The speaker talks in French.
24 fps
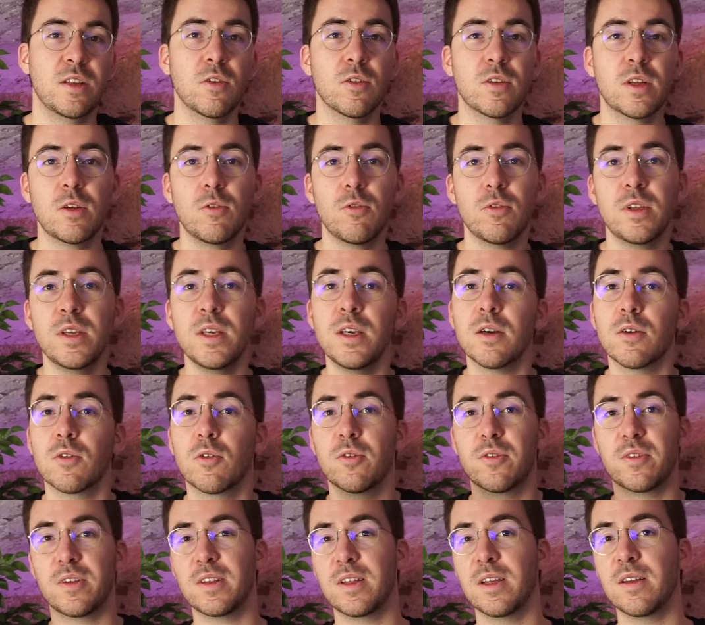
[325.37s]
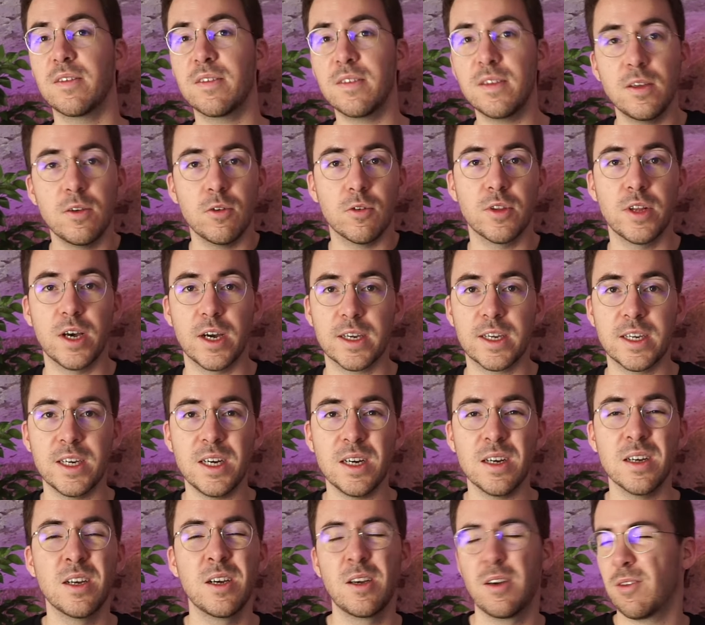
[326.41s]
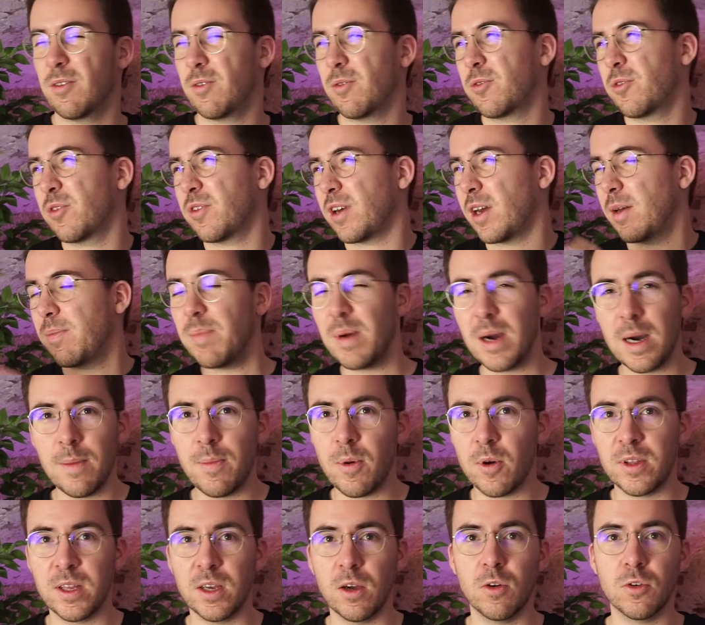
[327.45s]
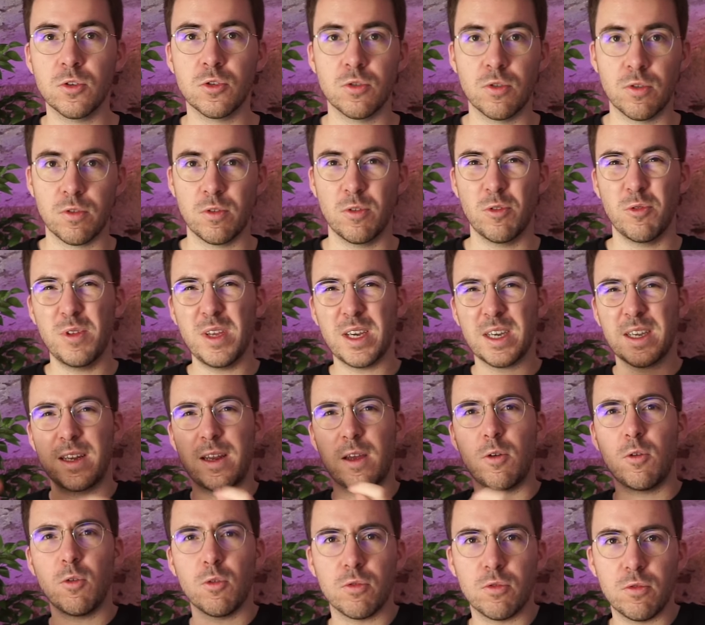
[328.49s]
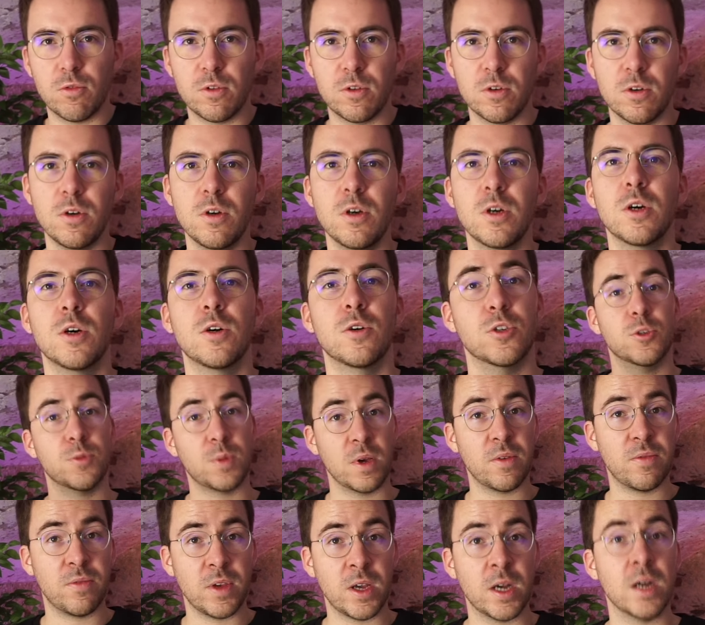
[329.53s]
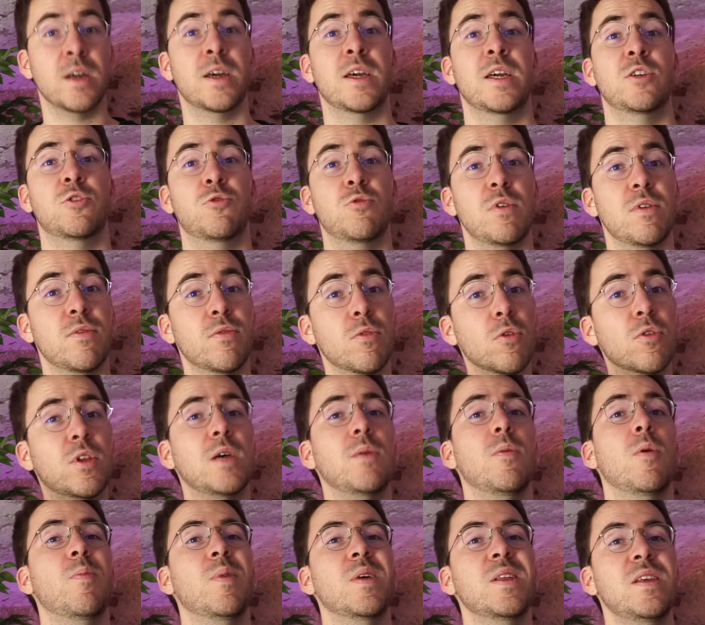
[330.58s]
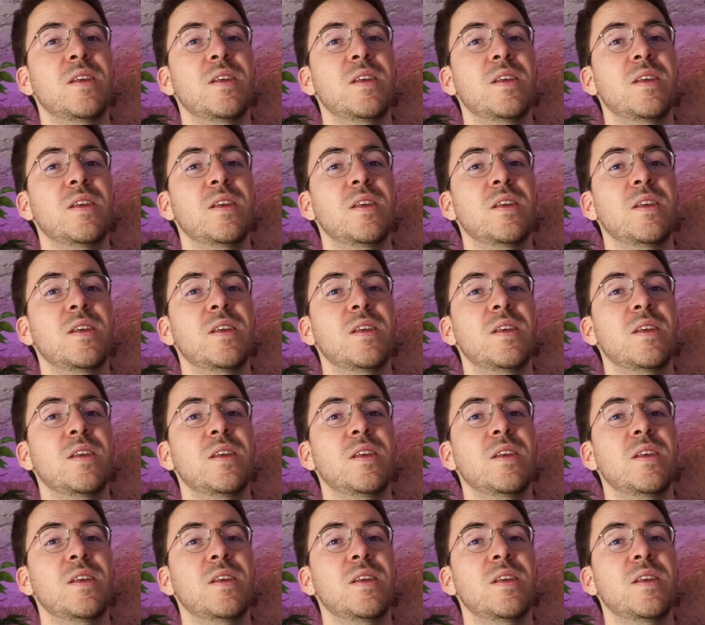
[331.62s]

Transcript: tenté de lui dire que c'était le CEO de Dracar, sauf que ça n'aurait pas apporté grand chose. Lui dire qu'il est consultant, je préfère. Et je lui ai volontairement pas